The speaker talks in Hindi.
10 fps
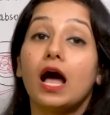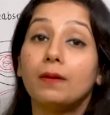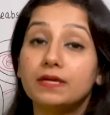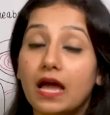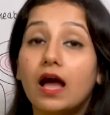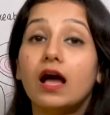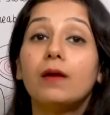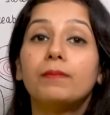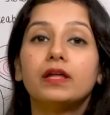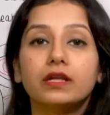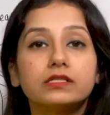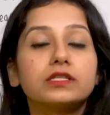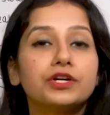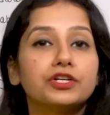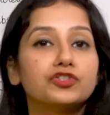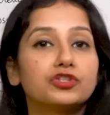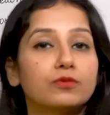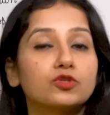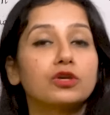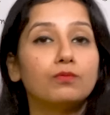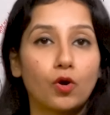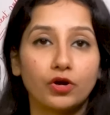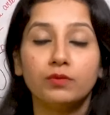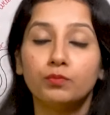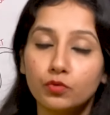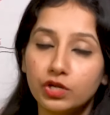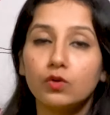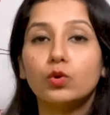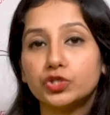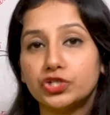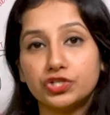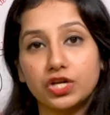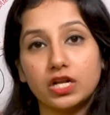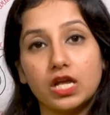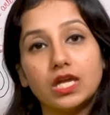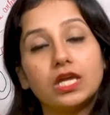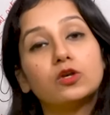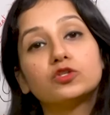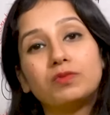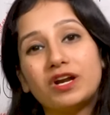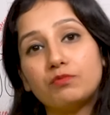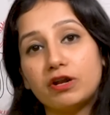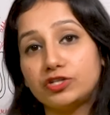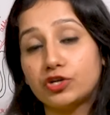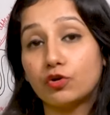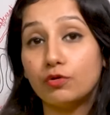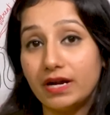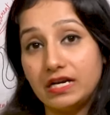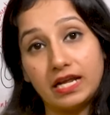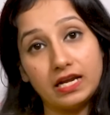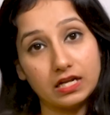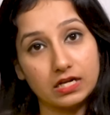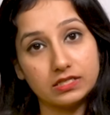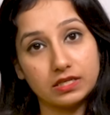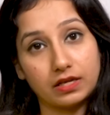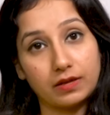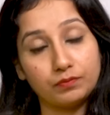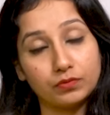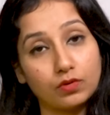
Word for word: अब यहां पर इस कंडीशन में उसकी बॉडी पूरी कोशिश करेगी कि उस ब्लड प्रेशर को मेंटेन कर सके